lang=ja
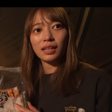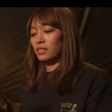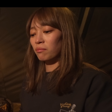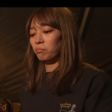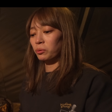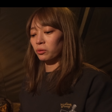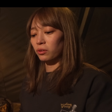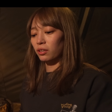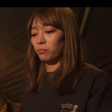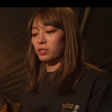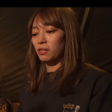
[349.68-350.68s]
ちゃんぽんと
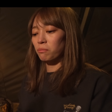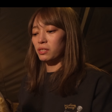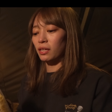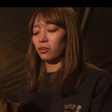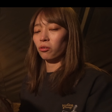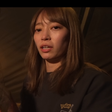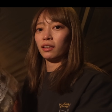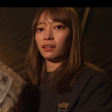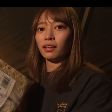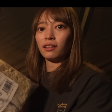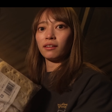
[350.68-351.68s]
かも全部セットになっ
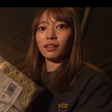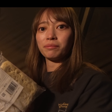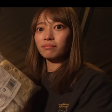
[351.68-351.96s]
てんだよね